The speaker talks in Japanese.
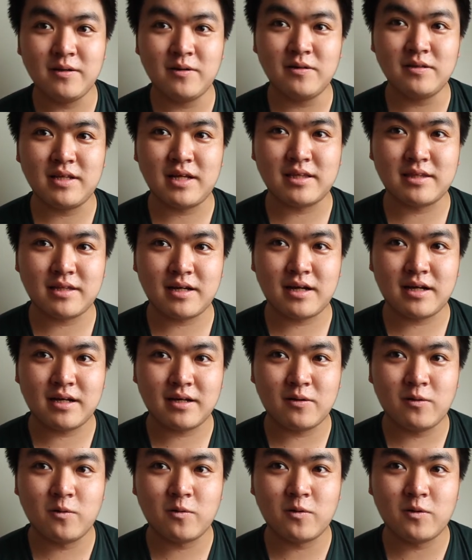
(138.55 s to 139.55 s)
日本だった
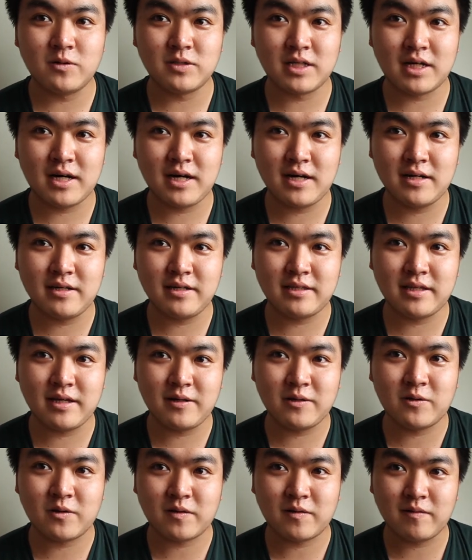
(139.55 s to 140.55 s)
ら歩行者が歩いて
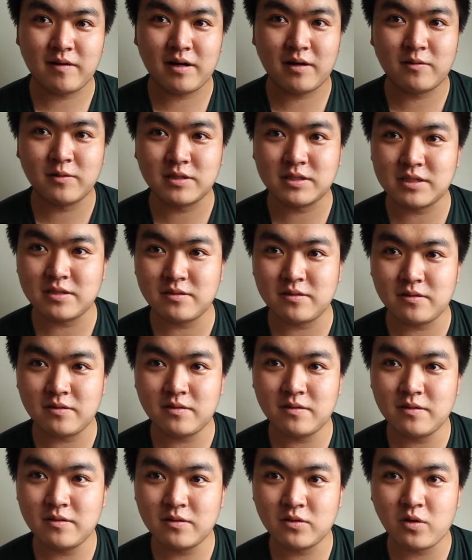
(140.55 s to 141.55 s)
いる時はこっち
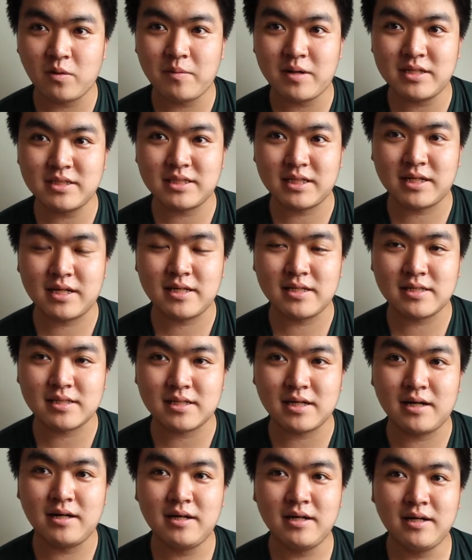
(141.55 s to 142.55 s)
の止まるじゃないで
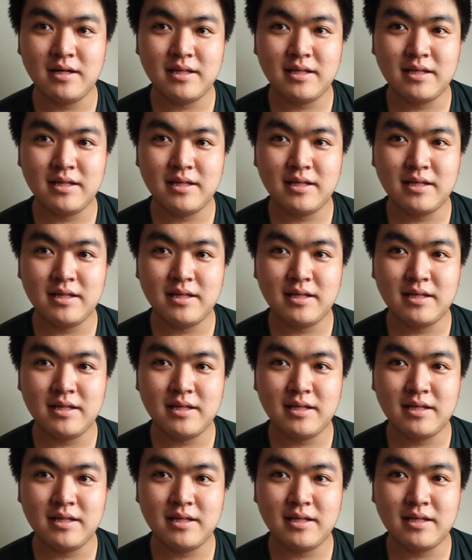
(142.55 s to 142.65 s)
すか。